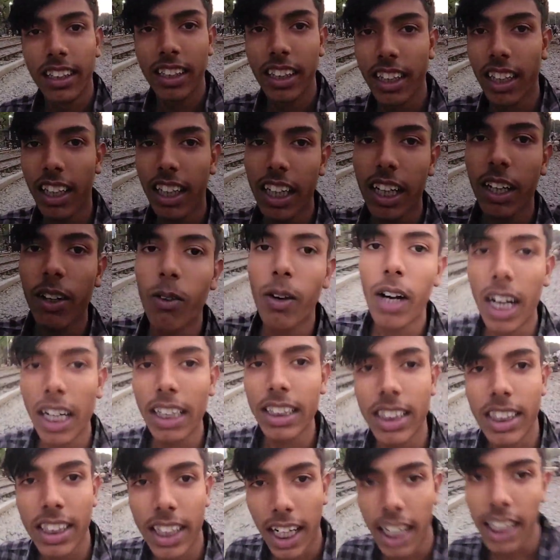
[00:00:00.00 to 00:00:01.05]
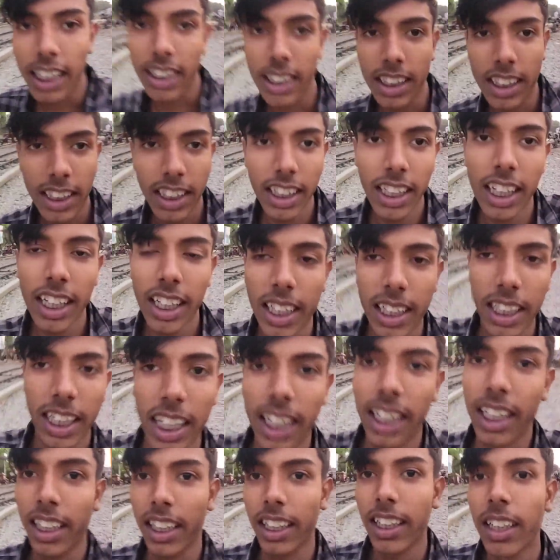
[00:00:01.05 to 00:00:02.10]
ये कह रहा है वहाँ से टांग कर नहीं लेकर
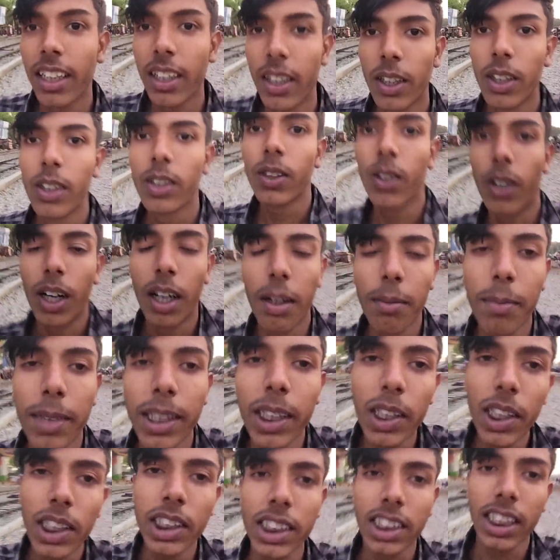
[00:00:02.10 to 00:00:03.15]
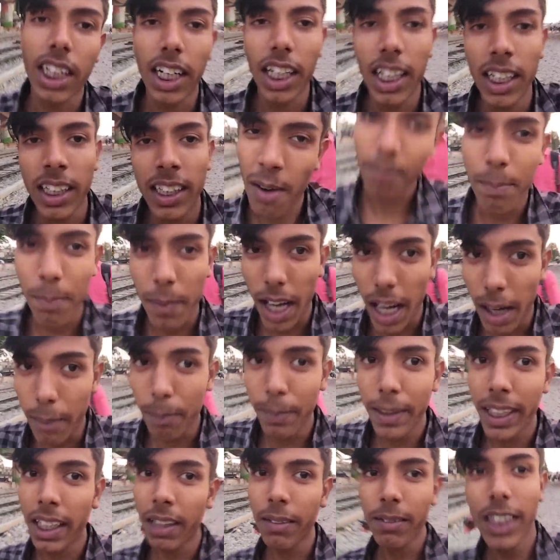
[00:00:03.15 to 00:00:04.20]
आएंगे तो हम ही इसका
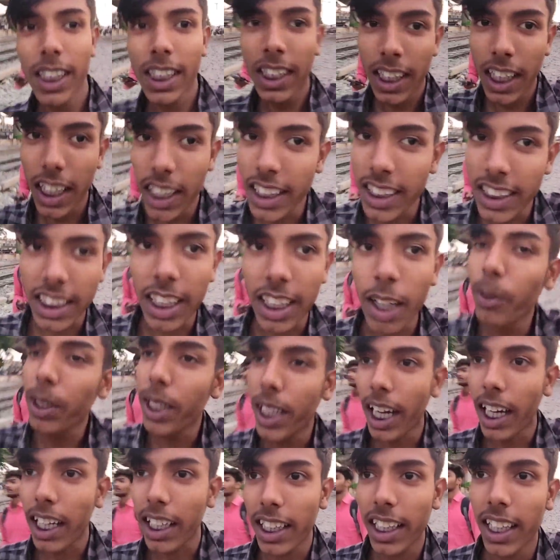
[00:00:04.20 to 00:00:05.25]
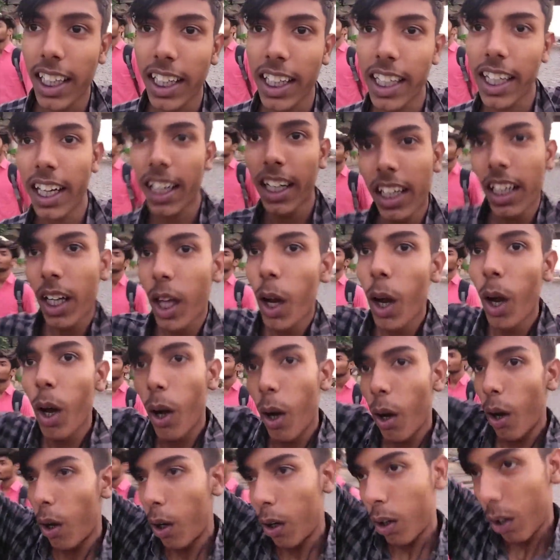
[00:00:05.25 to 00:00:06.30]
अपना भी और इसका भी टांग कर लेकर आए
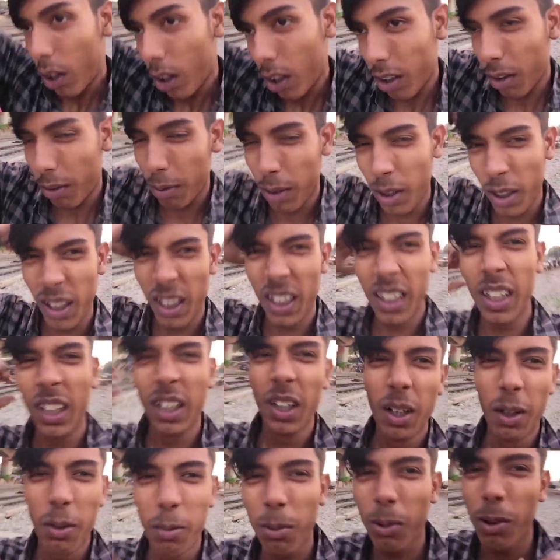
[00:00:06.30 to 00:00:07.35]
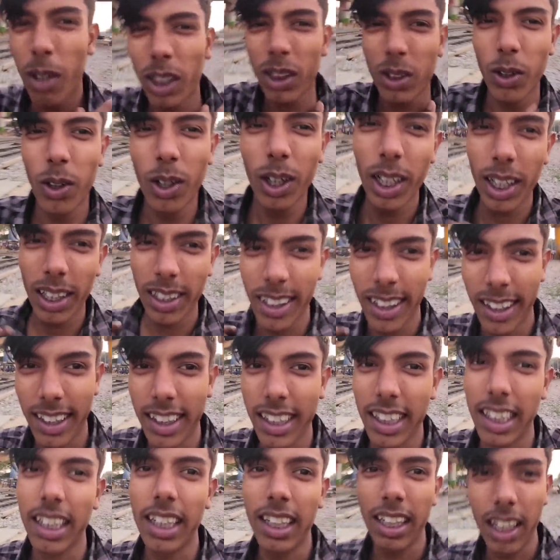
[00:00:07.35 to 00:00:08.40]
और पूरा शोल्डर
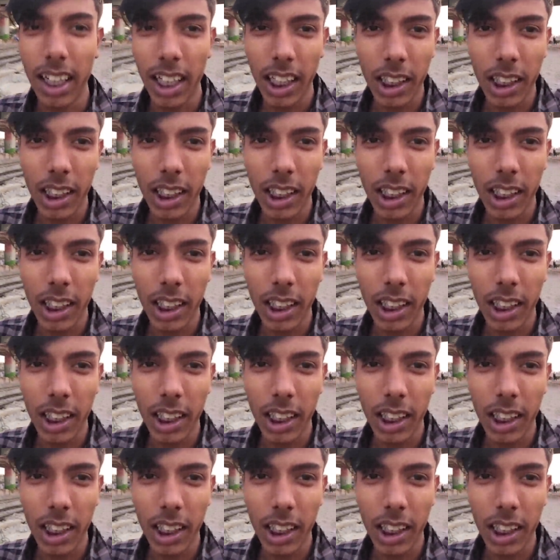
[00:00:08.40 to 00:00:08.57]
दर्द करने